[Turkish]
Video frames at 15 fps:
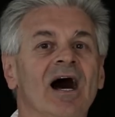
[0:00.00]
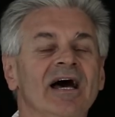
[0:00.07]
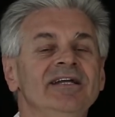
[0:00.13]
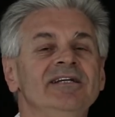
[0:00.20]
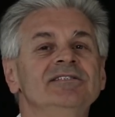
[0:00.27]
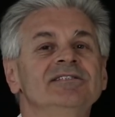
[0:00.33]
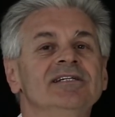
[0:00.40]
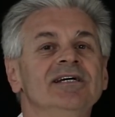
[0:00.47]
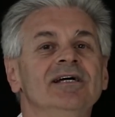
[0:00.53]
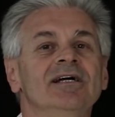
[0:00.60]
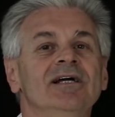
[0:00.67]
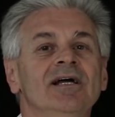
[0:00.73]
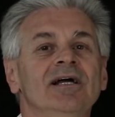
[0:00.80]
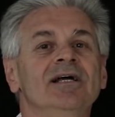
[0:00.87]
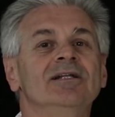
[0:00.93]
Ayrıca
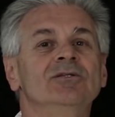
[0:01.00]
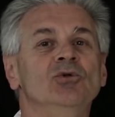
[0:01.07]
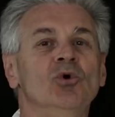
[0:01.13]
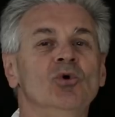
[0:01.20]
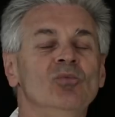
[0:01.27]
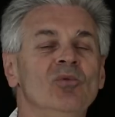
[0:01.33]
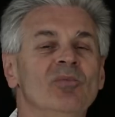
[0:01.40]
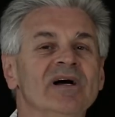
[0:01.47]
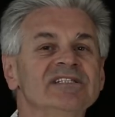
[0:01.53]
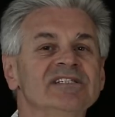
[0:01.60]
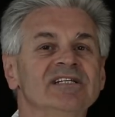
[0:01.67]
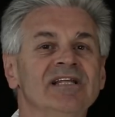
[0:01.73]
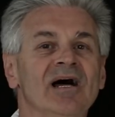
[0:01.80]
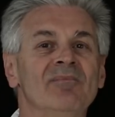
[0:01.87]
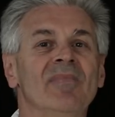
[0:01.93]
doğumu
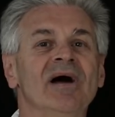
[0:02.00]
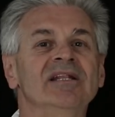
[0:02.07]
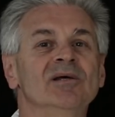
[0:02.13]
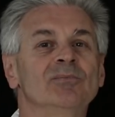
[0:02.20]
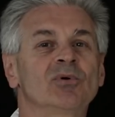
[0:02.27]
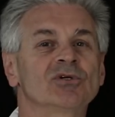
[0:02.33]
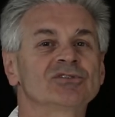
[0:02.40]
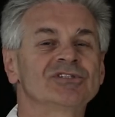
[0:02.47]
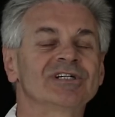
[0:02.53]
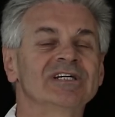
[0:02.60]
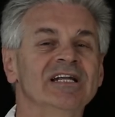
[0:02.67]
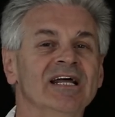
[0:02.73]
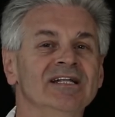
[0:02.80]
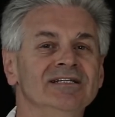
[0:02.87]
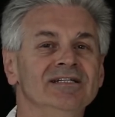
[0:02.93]
başlatan madde
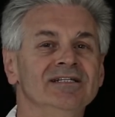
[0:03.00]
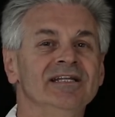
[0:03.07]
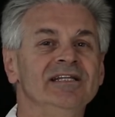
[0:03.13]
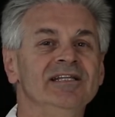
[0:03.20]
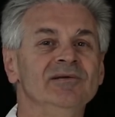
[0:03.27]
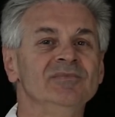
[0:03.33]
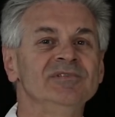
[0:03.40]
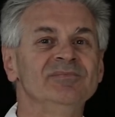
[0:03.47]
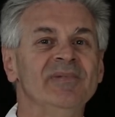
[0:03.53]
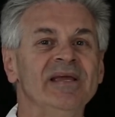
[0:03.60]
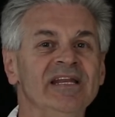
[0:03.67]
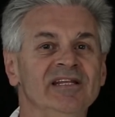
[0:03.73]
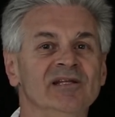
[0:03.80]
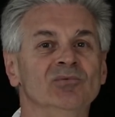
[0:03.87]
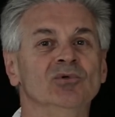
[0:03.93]
prostaglandin dediğimiz
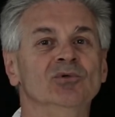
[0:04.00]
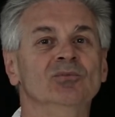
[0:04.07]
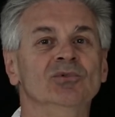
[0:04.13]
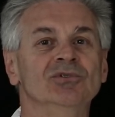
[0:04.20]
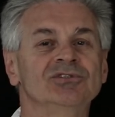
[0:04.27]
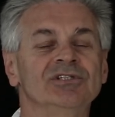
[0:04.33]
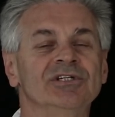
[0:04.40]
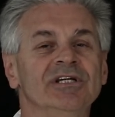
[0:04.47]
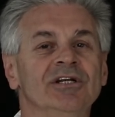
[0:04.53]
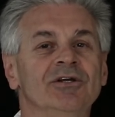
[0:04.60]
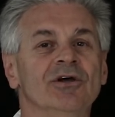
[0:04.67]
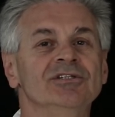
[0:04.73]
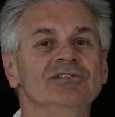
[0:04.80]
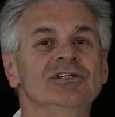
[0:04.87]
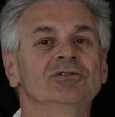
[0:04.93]
menide bulunmuştur
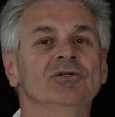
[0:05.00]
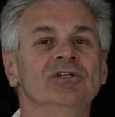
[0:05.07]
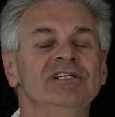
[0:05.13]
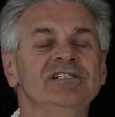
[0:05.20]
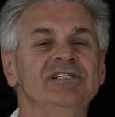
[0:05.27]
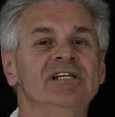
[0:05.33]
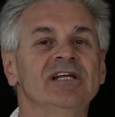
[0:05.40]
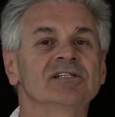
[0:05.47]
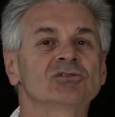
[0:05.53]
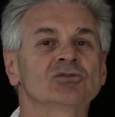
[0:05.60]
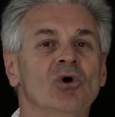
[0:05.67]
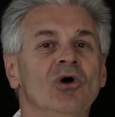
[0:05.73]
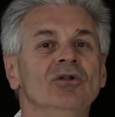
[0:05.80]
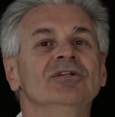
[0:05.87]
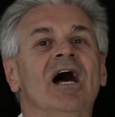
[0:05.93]
ilk önce. Dolayısıyla
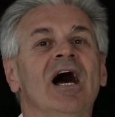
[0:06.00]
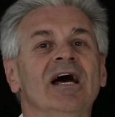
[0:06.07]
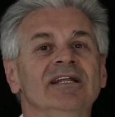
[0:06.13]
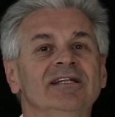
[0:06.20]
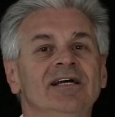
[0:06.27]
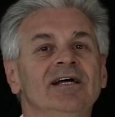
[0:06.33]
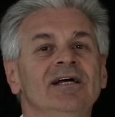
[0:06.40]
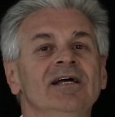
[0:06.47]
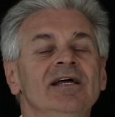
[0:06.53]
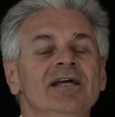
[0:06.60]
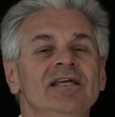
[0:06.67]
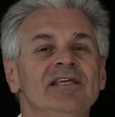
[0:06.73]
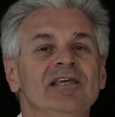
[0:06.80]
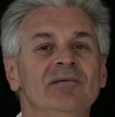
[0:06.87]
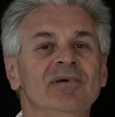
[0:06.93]
son ayda
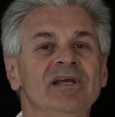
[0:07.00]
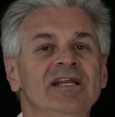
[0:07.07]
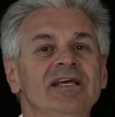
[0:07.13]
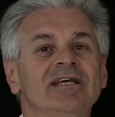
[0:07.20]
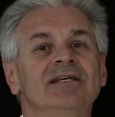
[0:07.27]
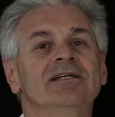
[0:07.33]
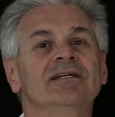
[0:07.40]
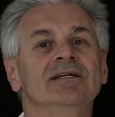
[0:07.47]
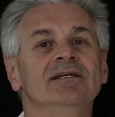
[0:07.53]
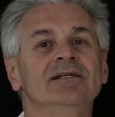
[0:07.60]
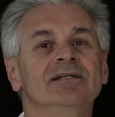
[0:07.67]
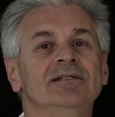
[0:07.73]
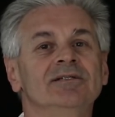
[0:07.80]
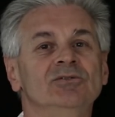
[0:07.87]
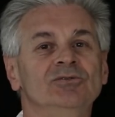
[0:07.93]
gebelik
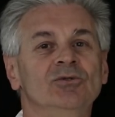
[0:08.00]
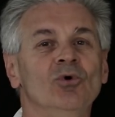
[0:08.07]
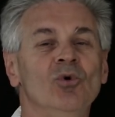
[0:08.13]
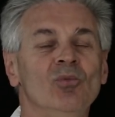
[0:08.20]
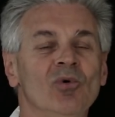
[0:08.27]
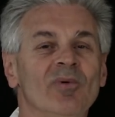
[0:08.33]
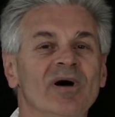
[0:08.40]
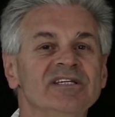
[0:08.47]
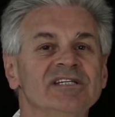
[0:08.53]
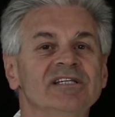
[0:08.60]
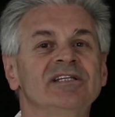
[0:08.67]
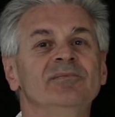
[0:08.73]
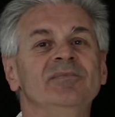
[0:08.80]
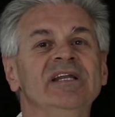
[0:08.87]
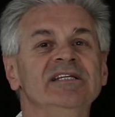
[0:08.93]
doğumu
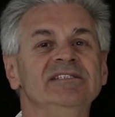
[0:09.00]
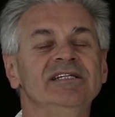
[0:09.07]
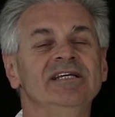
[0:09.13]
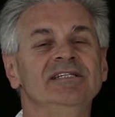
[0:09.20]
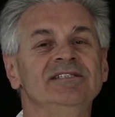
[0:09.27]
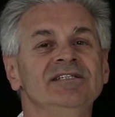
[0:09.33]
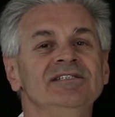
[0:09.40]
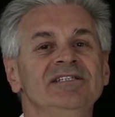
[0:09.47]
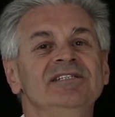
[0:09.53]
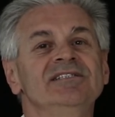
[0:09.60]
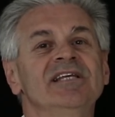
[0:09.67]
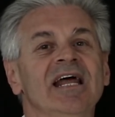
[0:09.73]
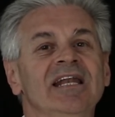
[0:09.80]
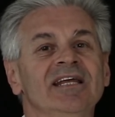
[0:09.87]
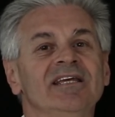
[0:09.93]
başlatabileceği için
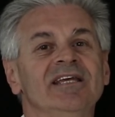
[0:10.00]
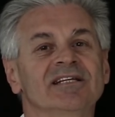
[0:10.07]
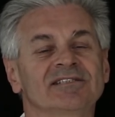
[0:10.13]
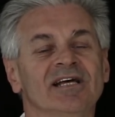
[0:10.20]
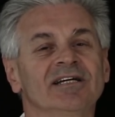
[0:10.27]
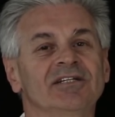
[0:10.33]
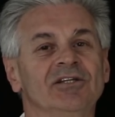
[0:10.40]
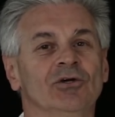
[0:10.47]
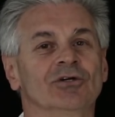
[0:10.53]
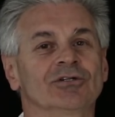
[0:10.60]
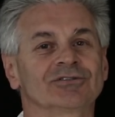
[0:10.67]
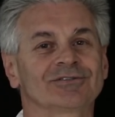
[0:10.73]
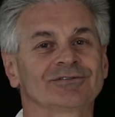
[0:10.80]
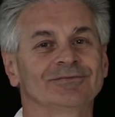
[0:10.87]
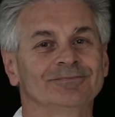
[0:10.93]
cinsellik yasak
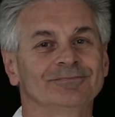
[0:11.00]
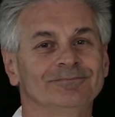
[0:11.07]
diyoruz.